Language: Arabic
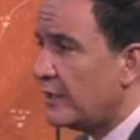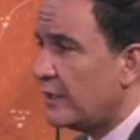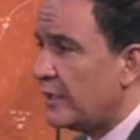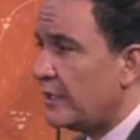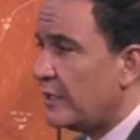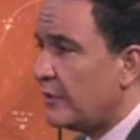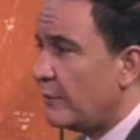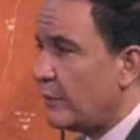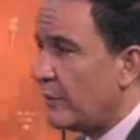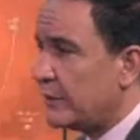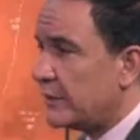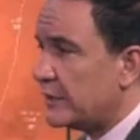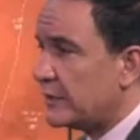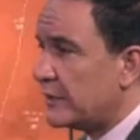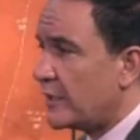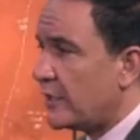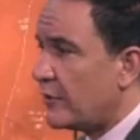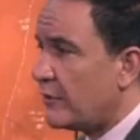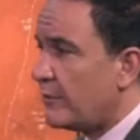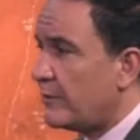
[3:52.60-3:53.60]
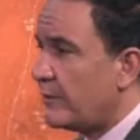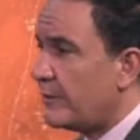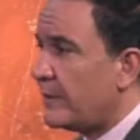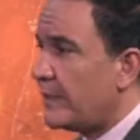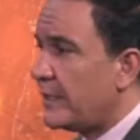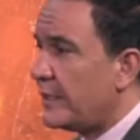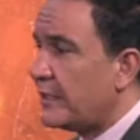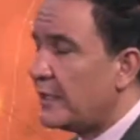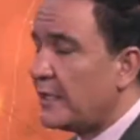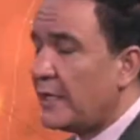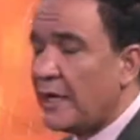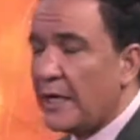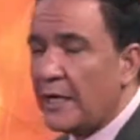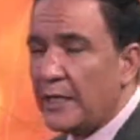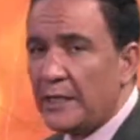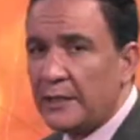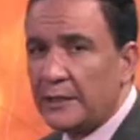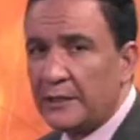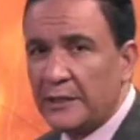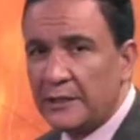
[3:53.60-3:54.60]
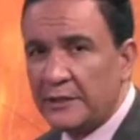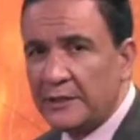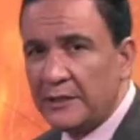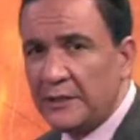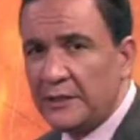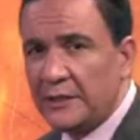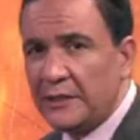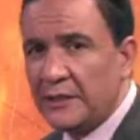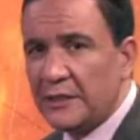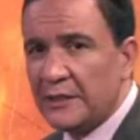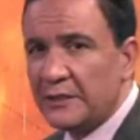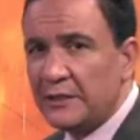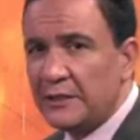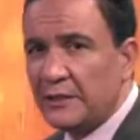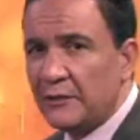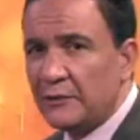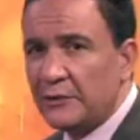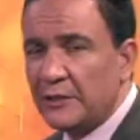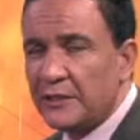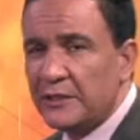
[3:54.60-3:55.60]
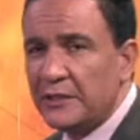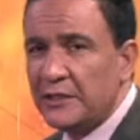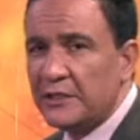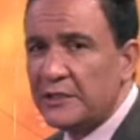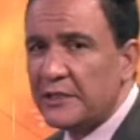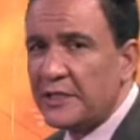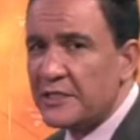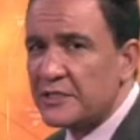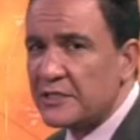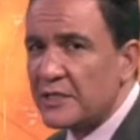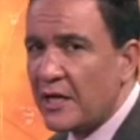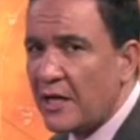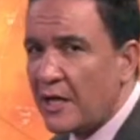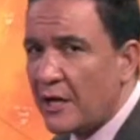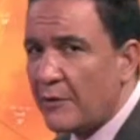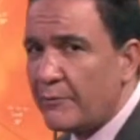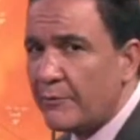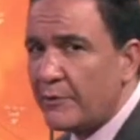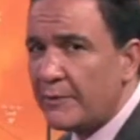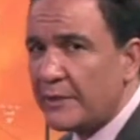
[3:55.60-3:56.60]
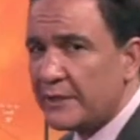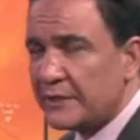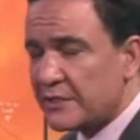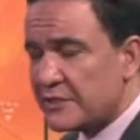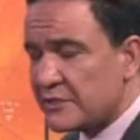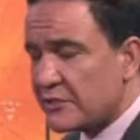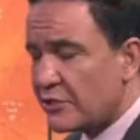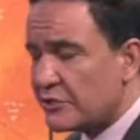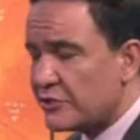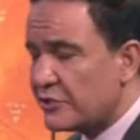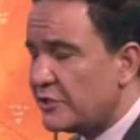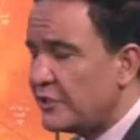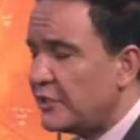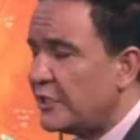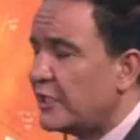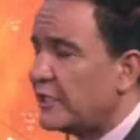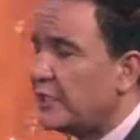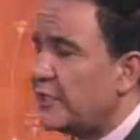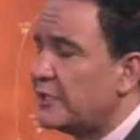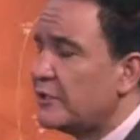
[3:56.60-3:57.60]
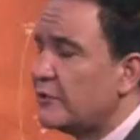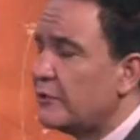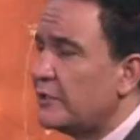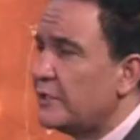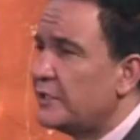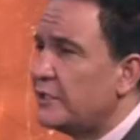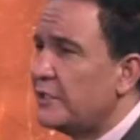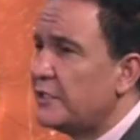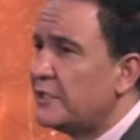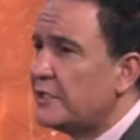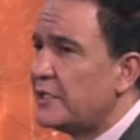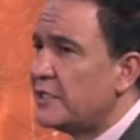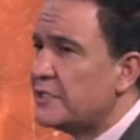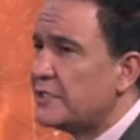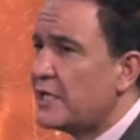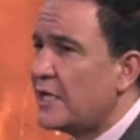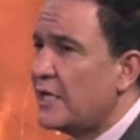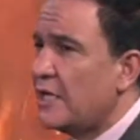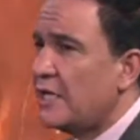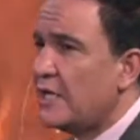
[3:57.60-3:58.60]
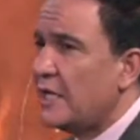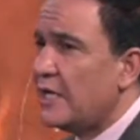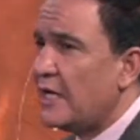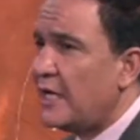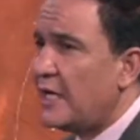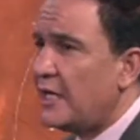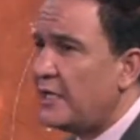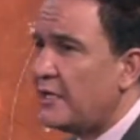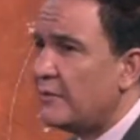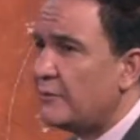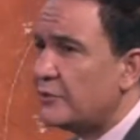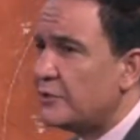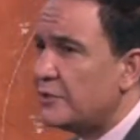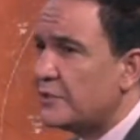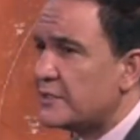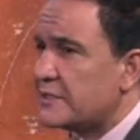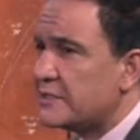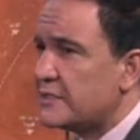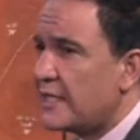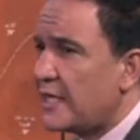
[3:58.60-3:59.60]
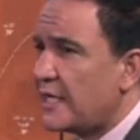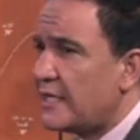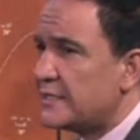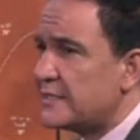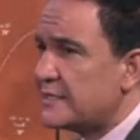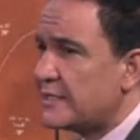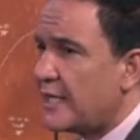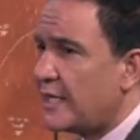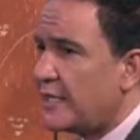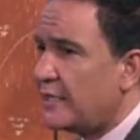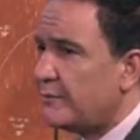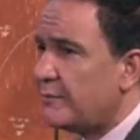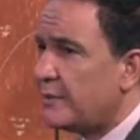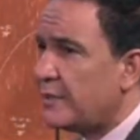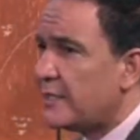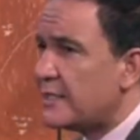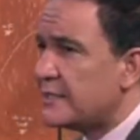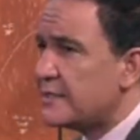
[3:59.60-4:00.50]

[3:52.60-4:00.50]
وتتراوح ما بين على 30 إلى 32 درجة أو ما بين 29 إلى 33 درجة على مدن الساحل ساحل بنغازي